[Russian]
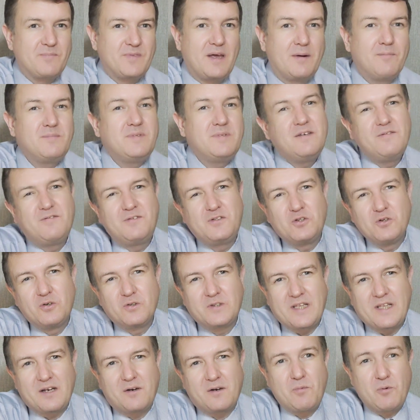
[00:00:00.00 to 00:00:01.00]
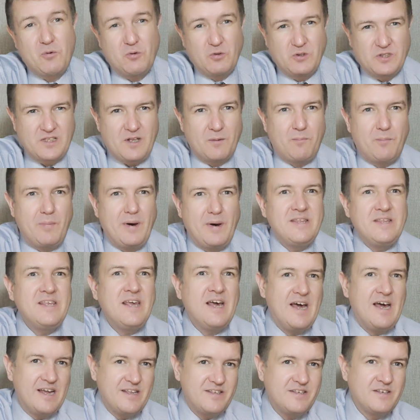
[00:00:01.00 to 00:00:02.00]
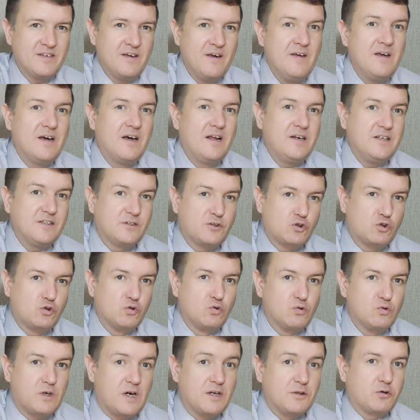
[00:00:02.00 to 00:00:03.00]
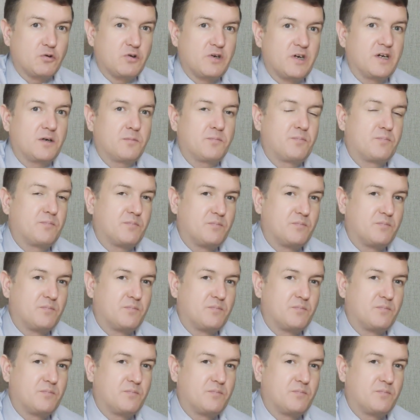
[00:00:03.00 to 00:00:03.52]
там не все так просто понять лицу, которое